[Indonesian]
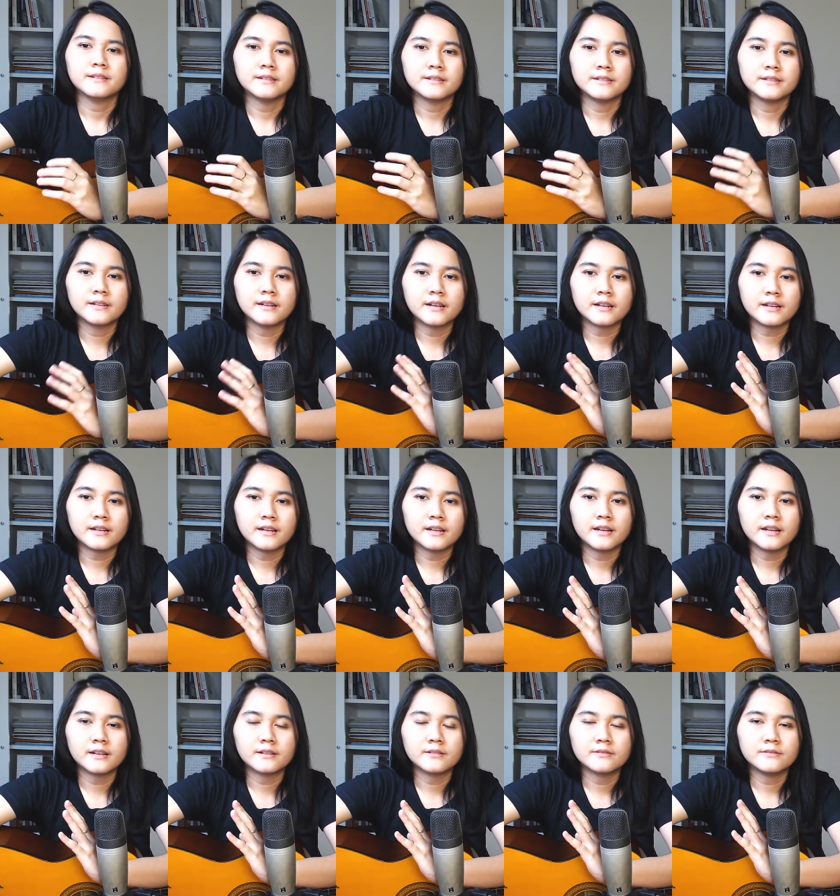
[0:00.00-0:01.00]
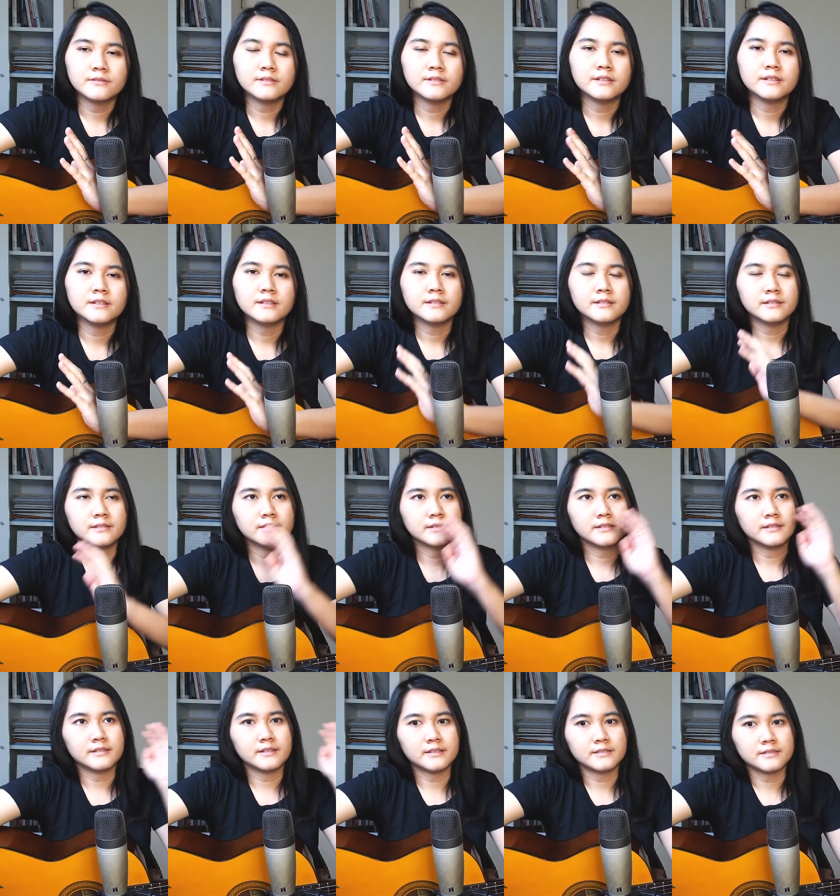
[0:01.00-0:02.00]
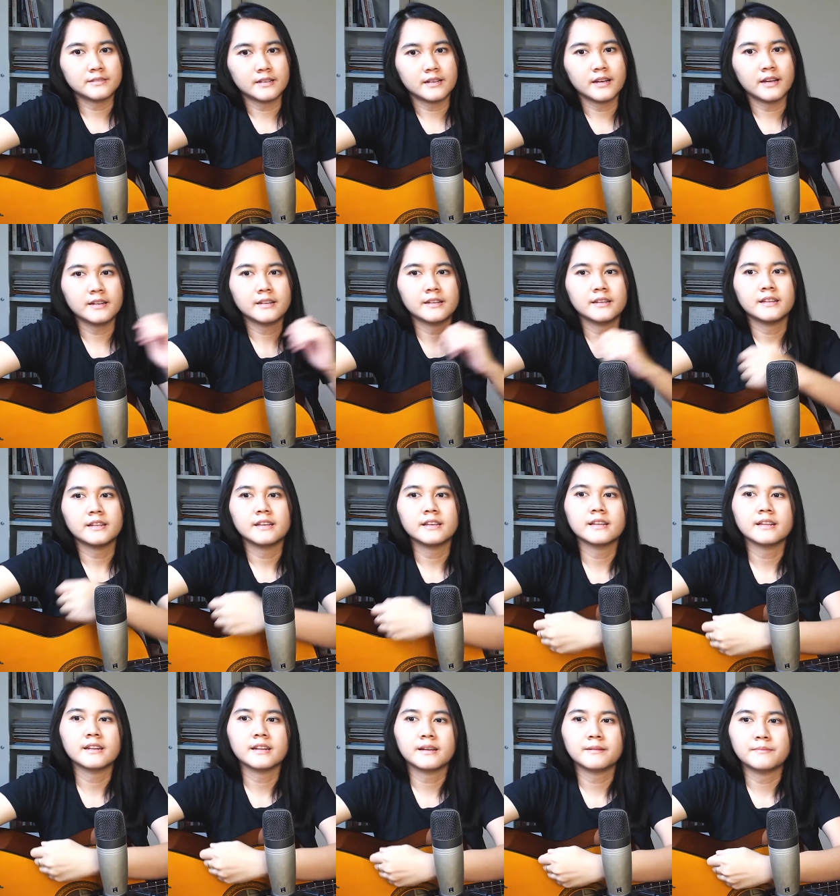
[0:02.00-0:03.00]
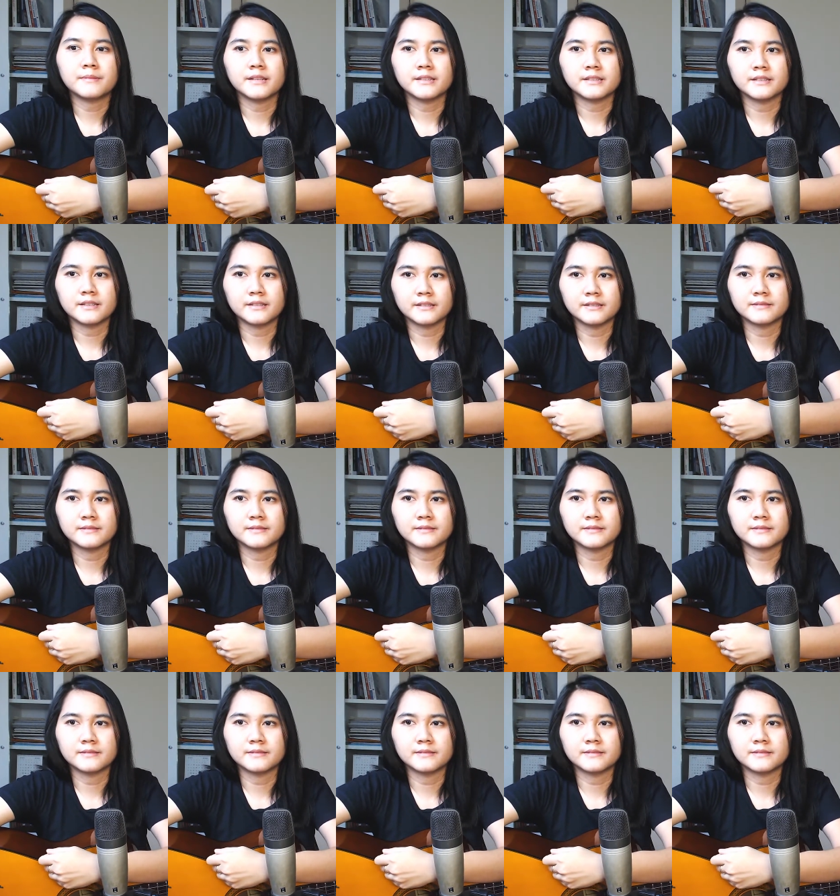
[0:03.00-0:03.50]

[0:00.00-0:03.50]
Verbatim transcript: dengarkan lagu dan rasakan iramanya